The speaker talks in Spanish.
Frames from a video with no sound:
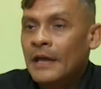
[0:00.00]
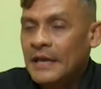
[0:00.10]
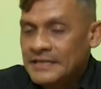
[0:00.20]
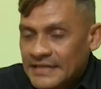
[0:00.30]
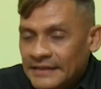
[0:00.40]

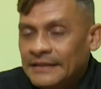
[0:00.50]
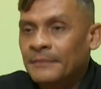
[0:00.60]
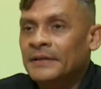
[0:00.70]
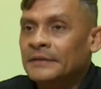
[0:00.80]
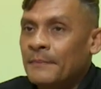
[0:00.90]

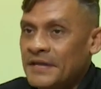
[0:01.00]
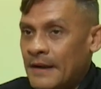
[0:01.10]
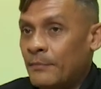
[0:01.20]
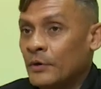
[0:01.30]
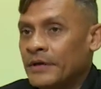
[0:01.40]
Exactamente,
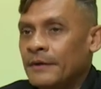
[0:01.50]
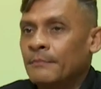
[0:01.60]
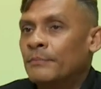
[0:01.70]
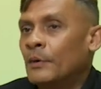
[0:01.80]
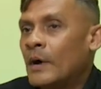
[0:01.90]
mira, por
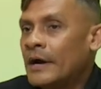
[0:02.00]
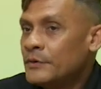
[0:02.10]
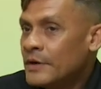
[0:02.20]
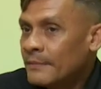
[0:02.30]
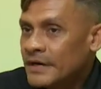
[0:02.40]
ejemplo, hay
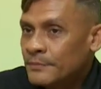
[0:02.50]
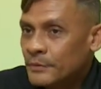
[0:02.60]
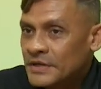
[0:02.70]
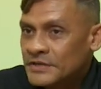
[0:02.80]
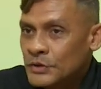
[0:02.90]
una
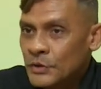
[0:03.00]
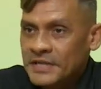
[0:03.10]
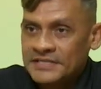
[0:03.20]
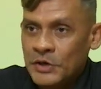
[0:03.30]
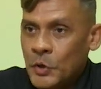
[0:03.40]
manipulación
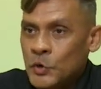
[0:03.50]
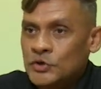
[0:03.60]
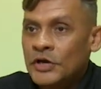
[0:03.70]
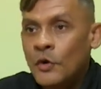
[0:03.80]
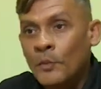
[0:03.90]
que se
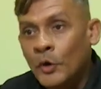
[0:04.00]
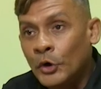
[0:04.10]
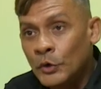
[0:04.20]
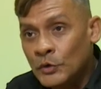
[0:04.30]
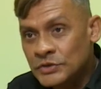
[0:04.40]
conoce como
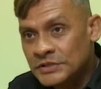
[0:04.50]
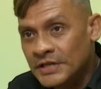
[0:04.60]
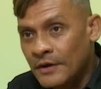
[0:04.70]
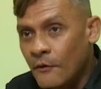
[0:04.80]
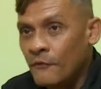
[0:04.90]

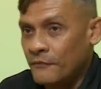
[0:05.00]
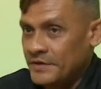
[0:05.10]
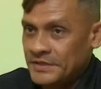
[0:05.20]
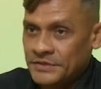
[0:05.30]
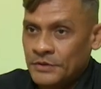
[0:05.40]
roce o
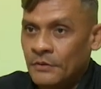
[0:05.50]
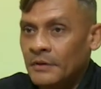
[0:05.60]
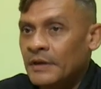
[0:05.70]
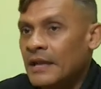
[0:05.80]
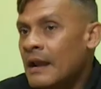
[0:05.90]
fricción,
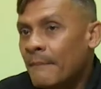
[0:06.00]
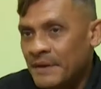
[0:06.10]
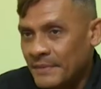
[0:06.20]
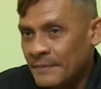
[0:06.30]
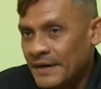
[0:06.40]
que es la
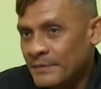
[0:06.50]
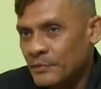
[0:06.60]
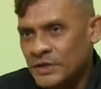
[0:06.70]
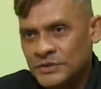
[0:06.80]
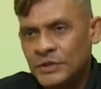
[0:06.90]
primera
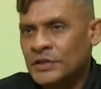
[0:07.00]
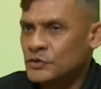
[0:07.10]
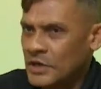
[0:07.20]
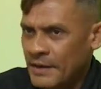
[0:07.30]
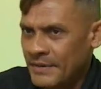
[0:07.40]
manipulación y de
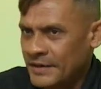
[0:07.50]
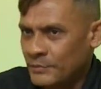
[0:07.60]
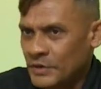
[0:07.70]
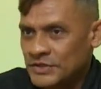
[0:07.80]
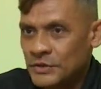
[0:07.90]
hecho es la
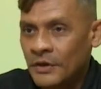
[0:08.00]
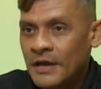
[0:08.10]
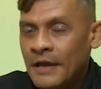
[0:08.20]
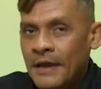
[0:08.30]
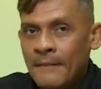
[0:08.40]
manipulación
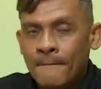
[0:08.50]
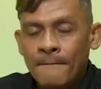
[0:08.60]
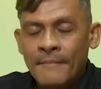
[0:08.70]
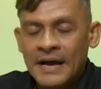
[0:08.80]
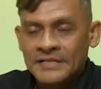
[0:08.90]

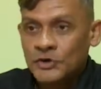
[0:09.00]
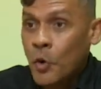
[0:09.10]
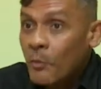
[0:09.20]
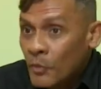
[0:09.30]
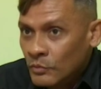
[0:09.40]
más
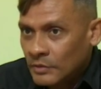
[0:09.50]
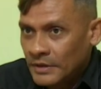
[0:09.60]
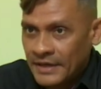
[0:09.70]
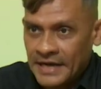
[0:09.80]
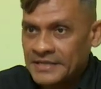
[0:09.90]
común
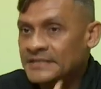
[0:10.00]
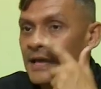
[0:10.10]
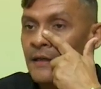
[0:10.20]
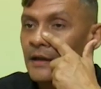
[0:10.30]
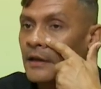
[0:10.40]

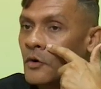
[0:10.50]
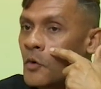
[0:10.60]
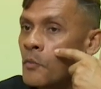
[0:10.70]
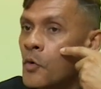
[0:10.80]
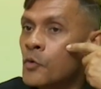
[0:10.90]
realizada, que es
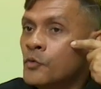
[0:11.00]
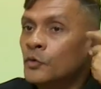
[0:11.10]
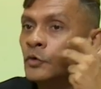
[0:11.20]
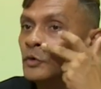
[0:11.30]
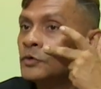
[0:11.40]
como
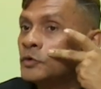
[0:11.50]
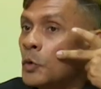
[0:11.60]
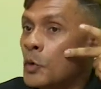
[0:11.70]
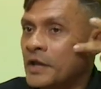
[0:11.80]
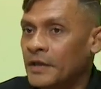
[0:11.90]
un
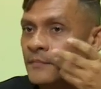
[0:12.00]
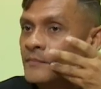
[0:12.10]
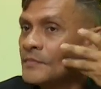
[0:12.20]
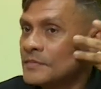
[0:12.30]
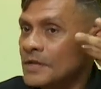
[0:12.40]
toque
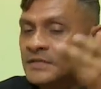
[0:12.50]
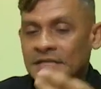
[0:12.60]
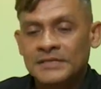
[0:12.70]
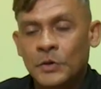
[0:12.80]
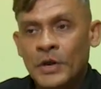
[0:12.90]

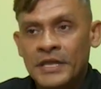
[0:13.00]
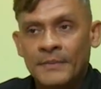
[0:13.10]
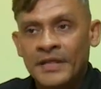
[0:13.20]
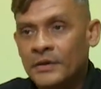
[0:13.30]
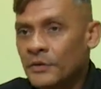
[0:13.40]
se hace con la
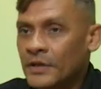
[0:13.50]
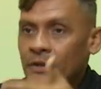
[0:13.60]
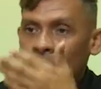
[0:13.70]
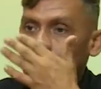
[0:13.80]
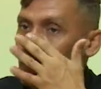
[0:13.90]
yema de los
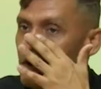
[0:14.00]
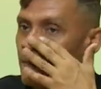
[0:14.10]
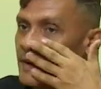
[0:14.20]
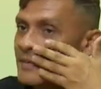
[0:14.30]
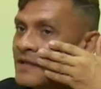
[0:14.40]
dedos o con
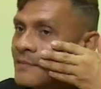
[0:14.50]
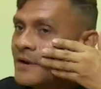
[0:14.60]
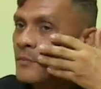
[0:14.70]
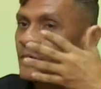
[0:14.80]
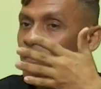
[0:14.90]
la palma de las
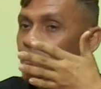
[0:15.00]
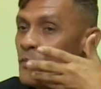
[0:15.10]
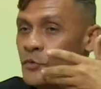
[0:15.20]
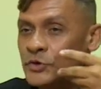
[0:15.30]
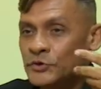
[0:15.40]
manos, pero es muy